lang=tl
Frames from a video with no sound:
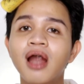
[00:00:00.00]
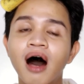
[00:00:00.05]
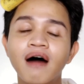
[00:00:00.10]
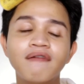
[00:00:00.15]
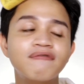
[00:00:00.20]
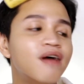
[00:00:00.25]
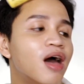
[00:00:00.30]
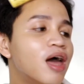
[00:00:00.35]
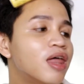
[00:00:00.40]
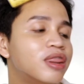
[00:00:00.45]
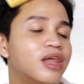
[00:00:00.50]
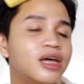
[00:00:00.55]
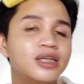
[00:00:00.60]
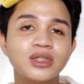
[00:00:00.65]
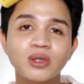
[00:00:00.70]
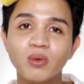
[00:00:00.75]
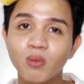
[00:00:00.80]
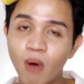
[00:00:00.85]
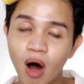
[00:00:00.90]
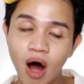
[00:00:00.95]
love
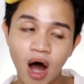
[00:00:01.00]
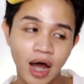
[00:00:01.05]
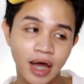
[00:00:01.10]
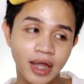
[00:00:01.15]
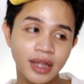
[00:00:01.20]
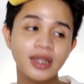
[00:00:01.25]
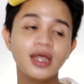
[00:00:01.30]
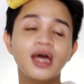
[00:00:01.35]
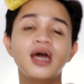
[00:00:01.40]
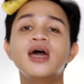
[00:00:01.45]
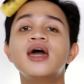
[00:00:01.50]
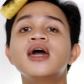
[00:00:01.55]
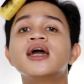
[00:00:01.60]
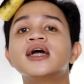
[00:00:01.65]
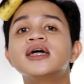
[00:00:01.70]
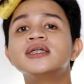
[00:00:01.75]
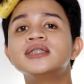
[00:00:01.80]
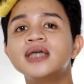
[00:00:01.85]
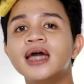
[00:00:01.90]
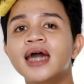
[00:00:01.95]
this one
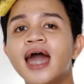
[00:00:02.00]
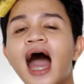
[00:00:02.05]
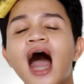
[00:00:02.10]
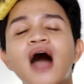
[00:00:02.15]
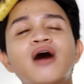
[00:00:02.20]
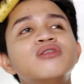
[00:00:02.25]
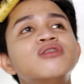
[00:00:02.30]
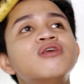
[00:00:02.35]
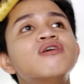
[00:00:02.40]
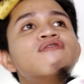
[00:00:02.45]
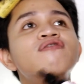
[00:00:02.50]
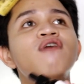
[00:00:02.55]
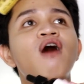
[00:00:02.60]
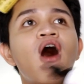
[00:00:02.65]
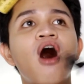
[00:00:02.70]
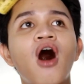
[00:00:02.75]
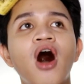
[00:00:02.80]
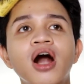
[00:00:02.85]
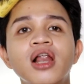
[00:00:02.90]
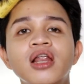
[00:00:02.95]
kasi out of
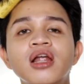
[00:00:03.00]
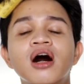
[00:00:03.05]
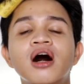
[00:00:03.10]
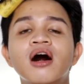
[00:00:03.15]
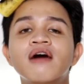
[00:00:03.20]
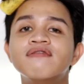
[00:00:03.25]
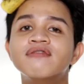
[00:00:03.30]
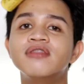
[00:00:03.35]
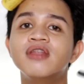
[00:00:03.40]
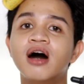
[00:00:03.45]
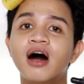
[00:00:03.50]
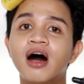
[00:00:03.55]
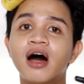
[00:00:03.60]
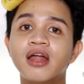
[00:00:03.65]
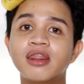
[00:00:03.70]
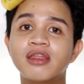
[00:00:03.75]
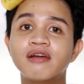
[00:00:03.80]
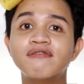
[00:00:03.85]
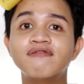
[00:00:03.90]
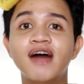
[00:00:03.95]
all of the
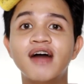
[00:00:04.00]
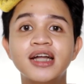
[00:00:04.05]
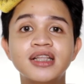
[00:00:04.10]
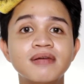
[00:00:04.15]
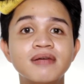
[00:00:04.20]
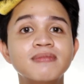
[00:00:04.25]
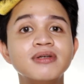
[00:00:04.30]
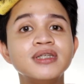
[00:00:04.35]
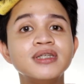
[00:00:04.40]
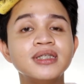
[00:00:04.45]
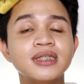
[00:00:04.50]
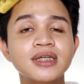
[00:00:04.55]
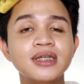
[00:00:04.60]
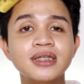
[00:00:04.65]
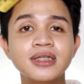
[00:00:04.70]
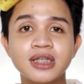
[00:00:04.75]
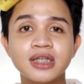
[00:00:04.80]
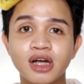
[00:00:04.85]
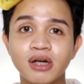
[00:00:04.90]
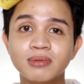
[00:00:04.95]
other vitamin
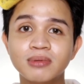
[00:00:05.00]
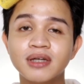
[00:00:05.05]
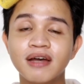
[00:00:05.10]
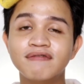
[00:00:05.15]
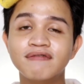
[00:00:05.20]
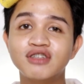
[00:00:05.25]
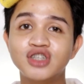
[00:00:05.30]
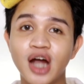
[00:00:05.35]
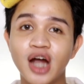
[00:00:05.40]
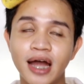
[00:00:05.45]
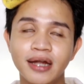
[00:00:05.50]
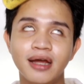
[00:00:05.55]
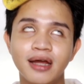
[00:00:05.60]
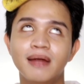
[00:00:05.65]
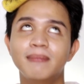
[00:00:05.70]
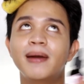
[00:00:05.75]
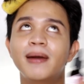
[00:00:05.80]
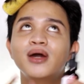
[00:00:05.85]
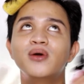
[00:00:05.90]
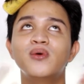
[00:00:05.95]
C serums I've tried
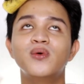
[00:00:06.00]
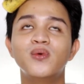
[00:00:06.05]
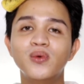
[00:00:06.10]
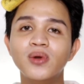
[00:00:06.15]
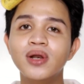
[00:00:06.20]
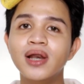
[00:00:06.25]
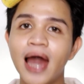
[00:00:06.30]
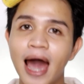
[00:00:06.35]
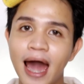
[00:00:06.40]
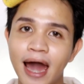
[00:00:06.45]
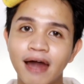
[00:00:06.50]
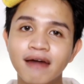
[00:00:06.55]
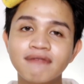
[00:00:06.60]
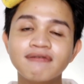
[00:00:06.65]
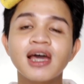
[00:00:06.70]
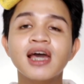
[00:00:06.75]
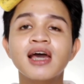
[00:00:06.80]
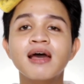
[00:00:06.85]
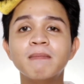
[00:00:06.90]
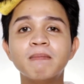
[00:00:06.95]
in my whole
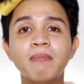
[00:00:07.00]
life,